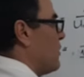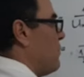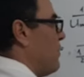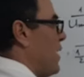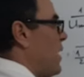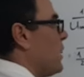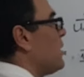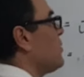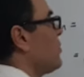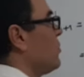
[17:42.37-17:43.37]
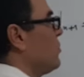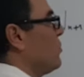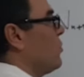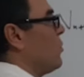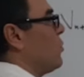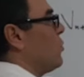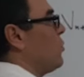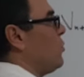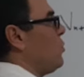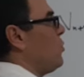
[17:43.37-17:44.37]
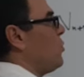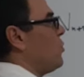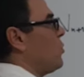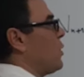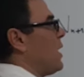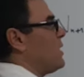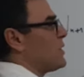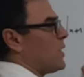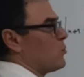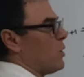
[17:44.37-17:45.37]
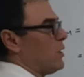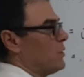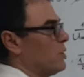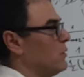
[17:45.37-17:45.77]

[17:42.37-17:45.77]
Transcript: ناقص اي ان زايد واحد